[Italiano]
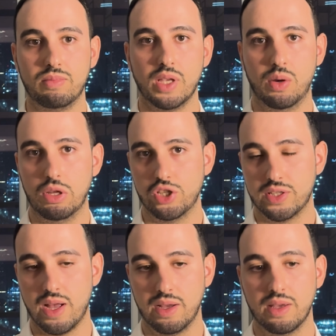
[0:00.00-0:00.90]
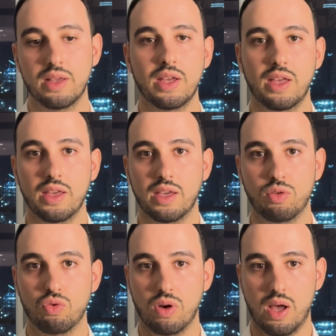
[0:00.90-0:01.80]
e quindi ci sta anche che
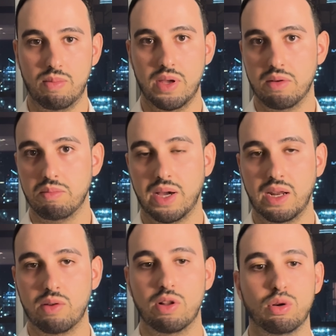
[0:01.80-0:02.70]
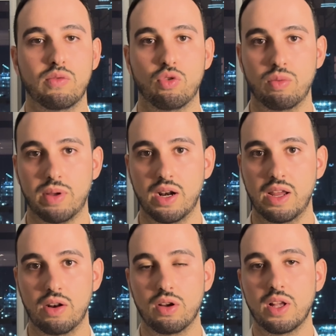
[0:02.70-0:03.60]
tu abbia magari anche un lavoro in
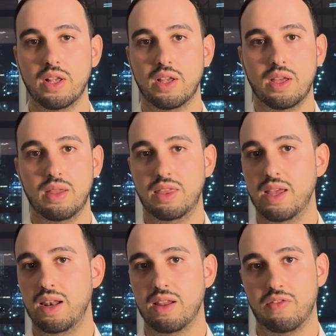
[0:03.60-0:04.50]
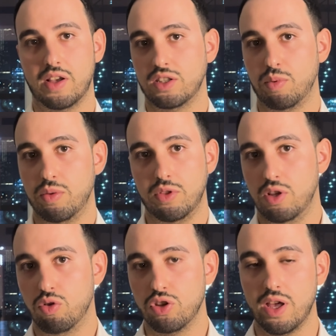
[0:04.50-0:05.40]
parallelo. Nella fase poi di
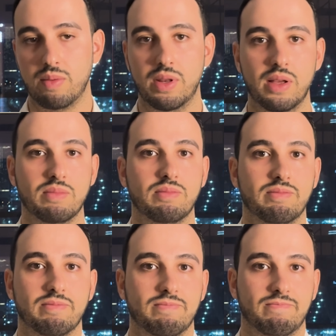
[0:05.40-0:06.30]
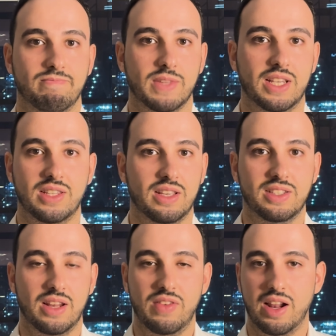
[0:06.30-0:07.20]
lungo termine
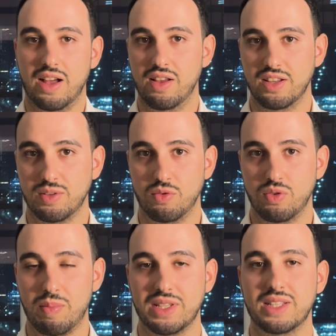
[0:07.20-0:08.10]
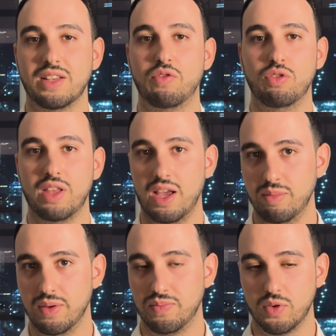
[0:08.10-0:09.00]
servirà diciamo, una presenza full
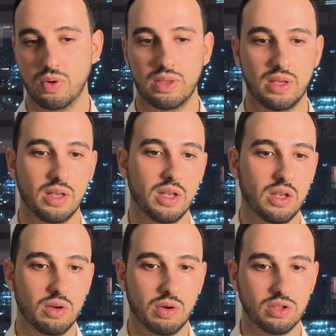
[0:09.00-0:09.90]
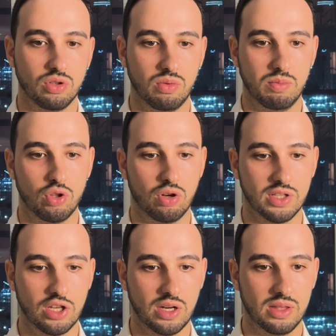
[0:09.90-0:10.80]
time, quindi questo in modo che lo
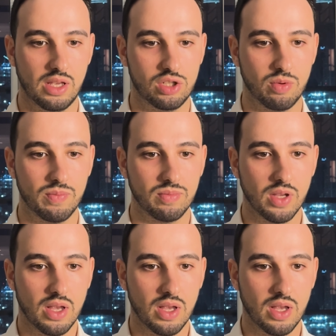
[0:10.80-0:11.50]
sai già in anticipo